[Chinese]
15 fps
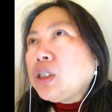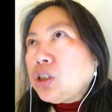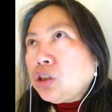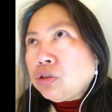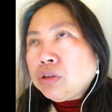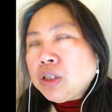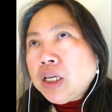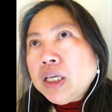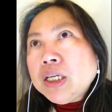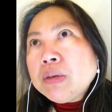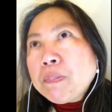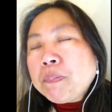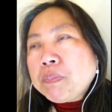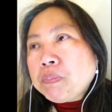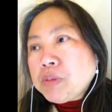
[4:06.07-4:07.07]
首先一
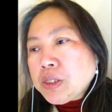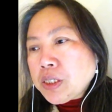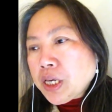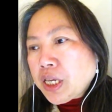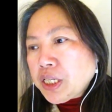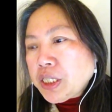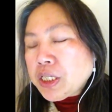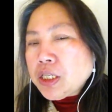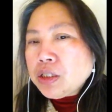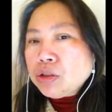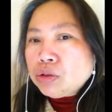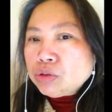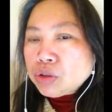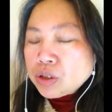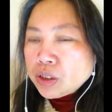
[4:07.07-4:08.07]
个前提
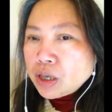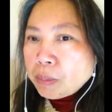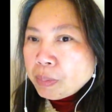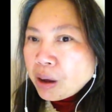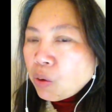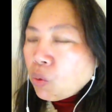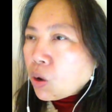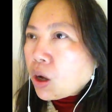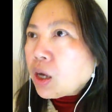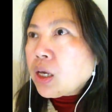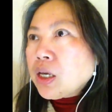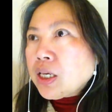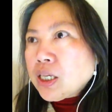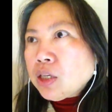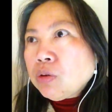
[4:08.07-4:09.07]
就是要把我
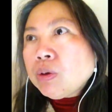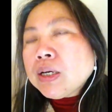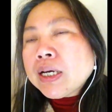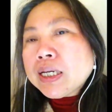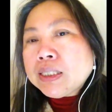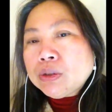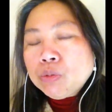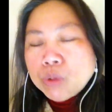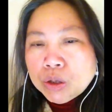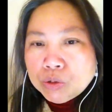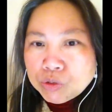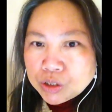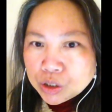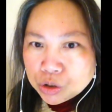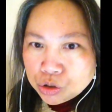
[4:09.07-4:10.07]
已婚改成未
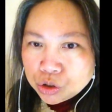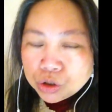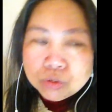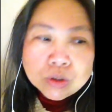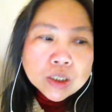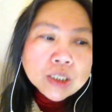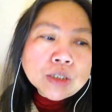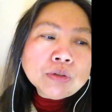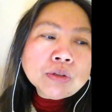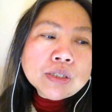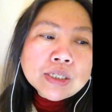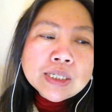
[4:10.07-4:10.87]
婚，允许我结婚，